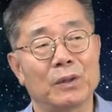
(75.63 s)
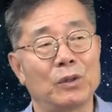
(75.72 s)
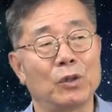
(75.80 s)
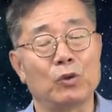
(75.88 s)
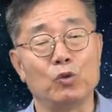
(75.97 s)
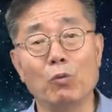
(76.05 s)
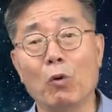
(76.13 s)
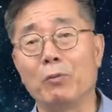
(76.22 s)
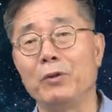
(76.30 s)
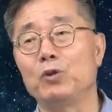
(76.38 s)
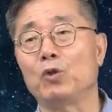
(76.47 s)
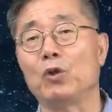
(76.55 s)
그
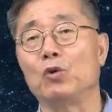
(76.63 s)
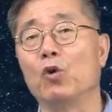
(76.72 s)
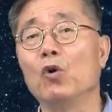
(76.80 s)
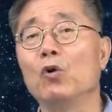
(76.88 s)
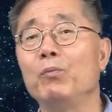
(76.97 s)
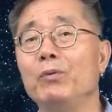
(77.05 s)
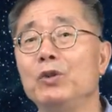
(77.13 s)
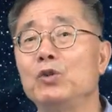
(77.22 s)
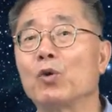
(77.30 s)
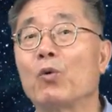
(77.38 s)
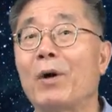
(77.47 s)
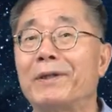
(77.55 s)
유목민족이
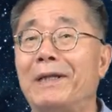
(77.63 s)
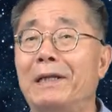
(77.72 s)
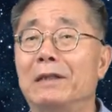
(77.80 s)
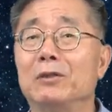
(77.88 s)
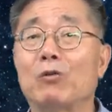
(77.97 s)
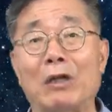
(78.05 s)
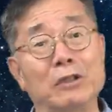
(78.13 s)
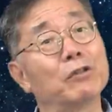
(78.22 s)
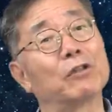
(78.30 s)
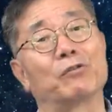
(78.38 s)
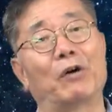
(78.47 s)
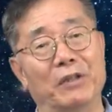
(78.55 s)
농업민족화 되는
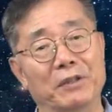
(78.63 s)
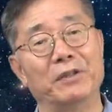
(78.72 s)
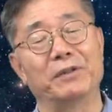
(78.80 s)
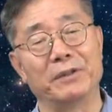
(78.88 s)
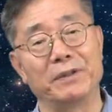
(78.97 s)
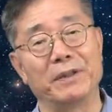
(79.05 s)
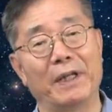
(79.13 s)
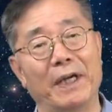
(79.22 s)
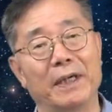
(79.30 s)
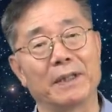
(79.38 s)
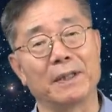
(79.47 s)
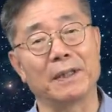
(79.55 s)
과정과도 관련이 있어요. 그게.
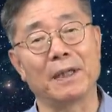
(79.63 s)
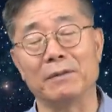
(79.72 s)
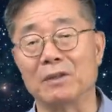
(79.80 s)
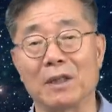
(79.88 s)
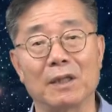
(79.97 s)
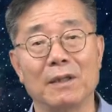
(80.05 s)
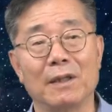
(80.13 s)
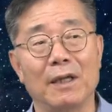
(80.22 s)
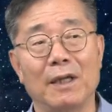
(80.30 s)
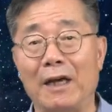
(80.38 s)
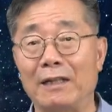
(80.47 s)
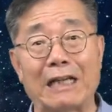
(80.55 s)
그게 이제
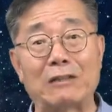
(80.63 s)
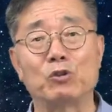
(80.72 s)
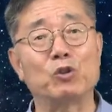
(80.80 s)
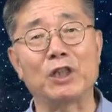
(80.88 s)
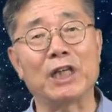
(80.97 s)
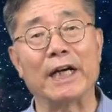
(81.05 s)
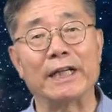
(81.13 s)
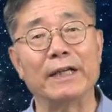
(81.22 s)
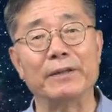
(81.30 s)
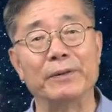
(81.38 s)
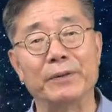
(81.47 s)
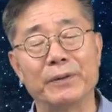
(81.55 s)
아, 단순치가
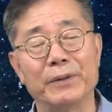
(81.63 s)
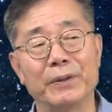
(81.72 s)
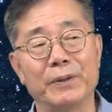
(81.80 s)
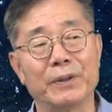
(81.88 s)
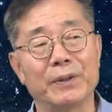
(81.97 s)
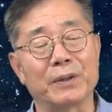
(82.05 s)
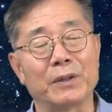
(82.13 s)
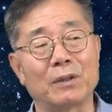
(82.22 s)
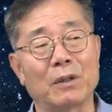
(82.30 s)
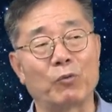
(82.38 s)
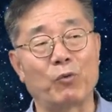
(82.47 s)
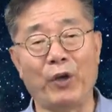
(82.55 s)
않아요.
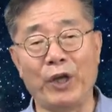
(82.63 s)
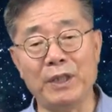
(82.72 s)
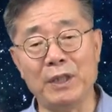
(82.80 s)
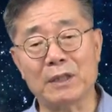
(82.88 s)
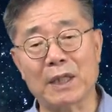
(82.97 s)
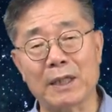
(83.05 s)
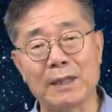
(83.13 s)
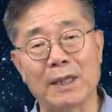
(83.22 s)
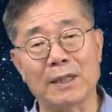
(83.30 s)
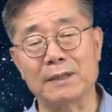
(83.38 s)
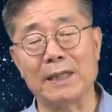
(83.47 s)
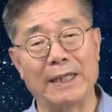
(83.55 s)
그러니까 괜히
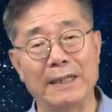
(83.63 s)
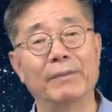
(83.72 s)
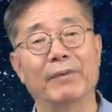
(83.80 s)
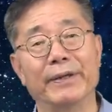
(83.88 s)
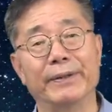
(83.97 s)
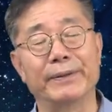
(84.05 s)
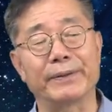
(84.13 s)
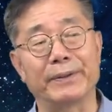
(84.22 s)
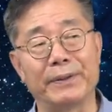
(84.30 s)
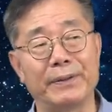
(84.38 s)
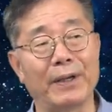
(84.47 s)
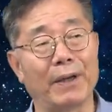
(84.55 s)
사대하는 건 아니란 말이에요.
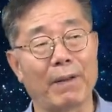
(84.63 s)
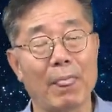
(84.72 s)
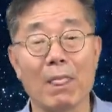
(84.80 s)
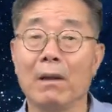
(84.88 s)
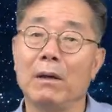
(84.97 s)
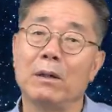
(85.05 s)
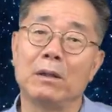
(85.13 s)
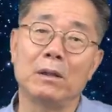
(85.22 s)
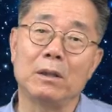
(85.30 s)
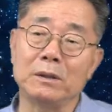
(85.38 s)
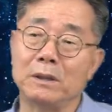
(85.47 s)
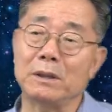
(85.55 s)
근데
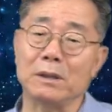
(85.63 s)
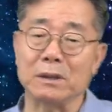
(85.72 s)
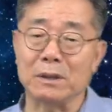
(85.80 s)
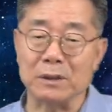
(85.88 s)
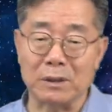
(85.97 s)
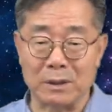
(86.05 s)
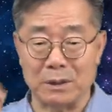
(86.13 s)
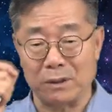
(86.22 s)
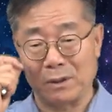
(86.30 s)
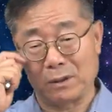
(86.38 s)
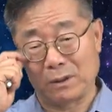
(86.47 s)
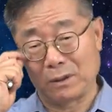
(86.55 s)
어쨌든
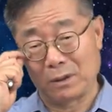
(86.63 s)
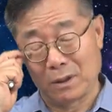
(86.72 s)
그